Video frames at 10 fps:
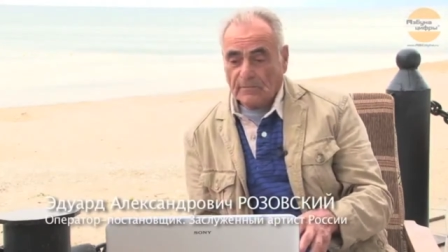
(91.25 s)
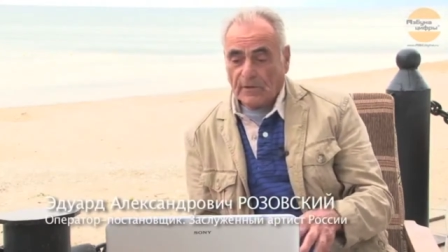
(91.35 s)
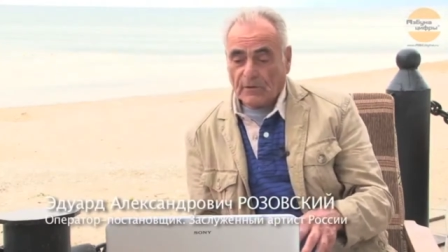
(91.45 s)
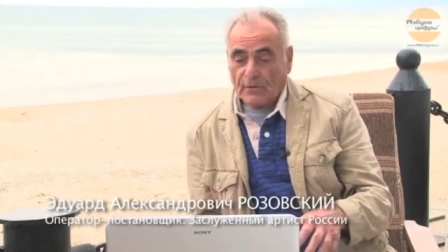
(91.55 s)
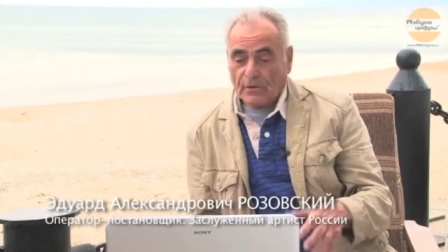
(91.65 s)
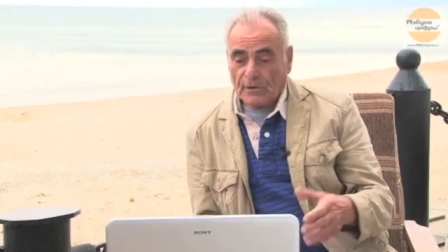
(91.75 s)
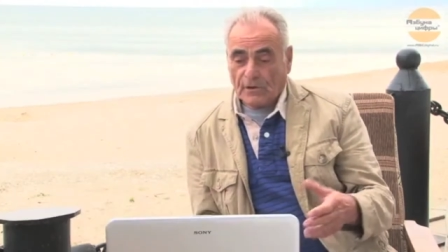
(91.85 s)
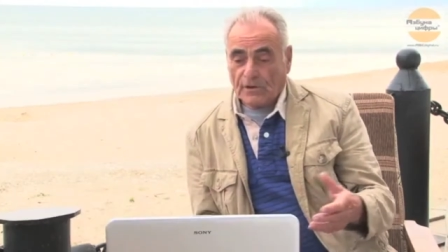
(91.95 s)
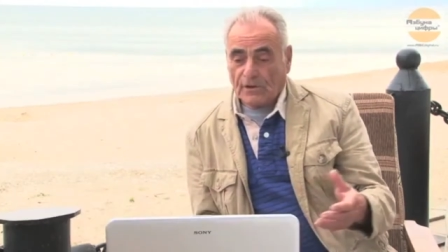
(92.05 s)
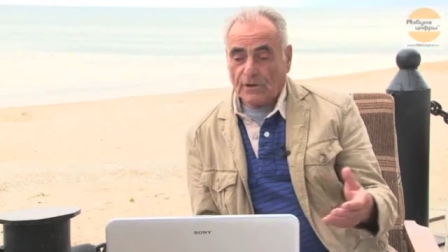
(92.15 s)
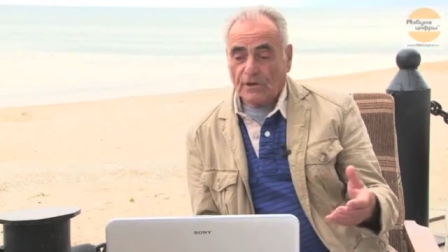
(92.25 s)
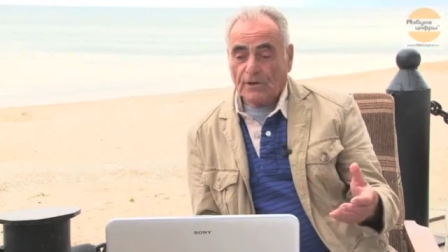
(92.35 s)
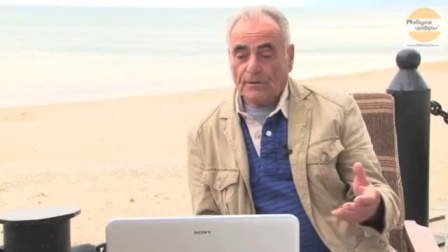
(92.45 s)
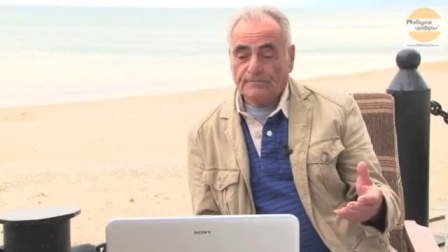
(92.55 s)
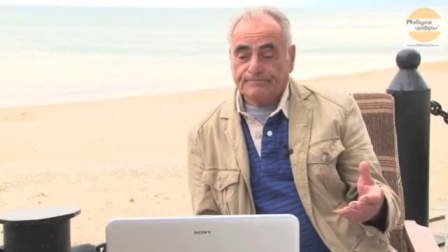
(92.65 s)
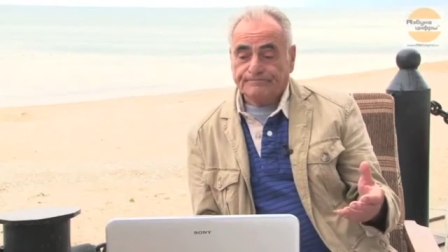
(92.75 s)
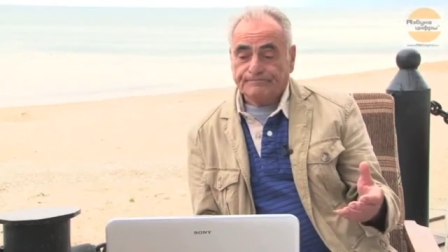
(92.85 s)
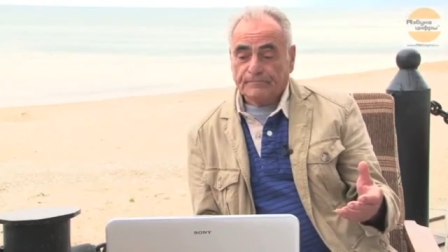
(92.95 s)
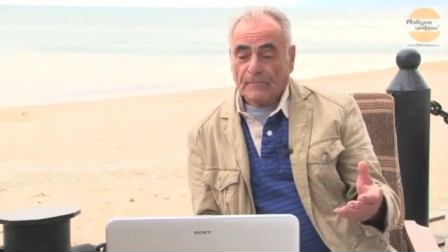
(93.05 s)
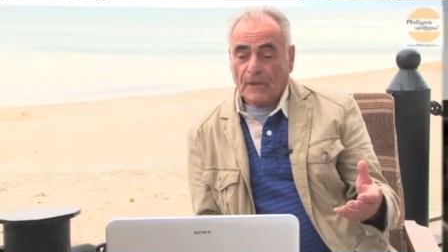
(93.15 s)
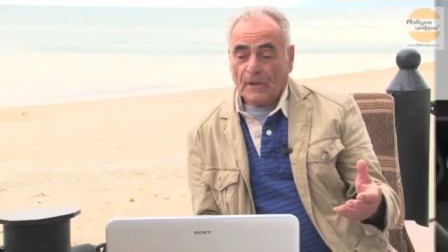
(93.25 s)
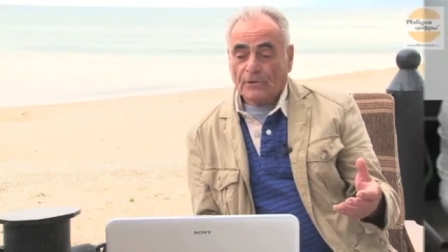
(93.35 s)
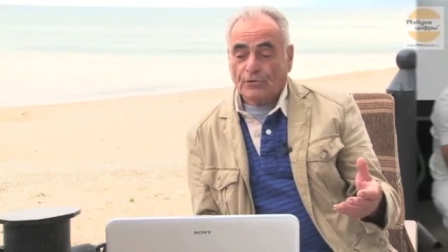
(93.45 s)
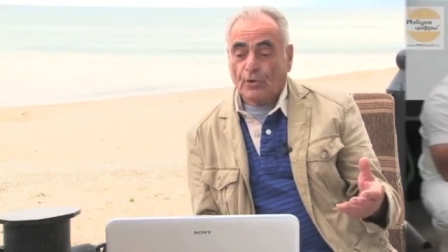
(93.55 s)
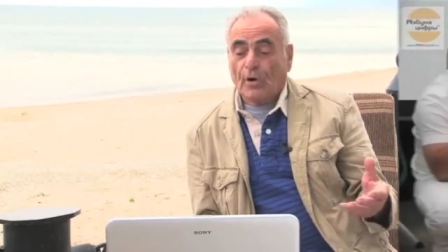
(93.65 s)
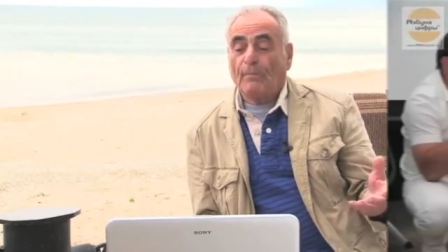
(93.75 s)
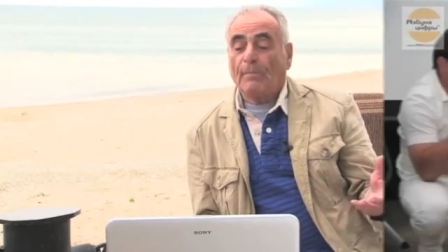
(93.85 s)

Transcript: такой, и Алешей. то